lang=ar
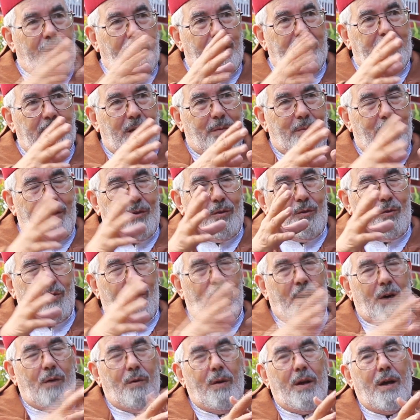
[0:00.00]
كتاب عنده
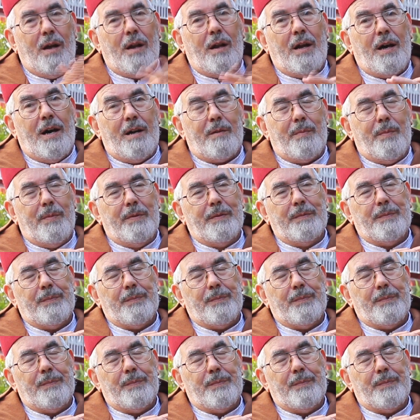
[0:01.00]
حول الغرب